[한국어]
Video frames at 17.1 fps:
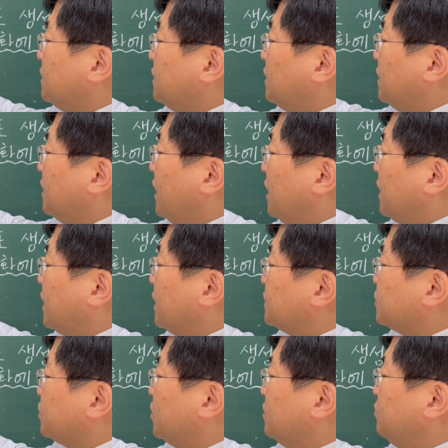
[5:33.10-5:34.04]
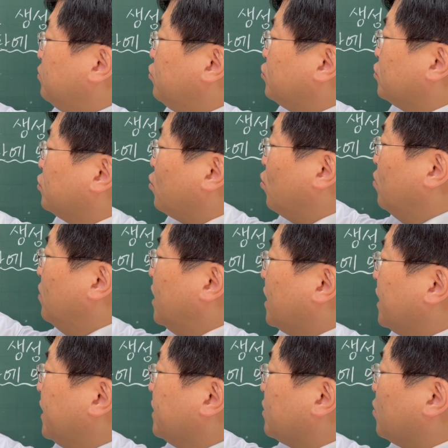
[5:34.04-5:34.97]
대개 철분은
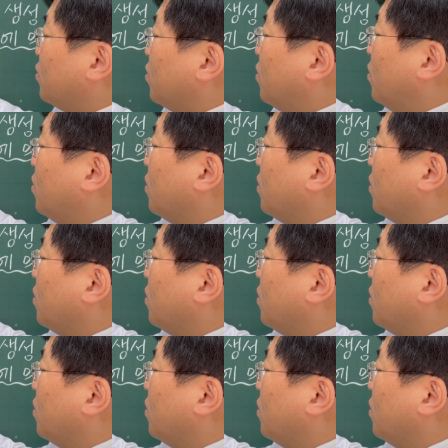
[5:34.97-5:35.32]
올라가 있고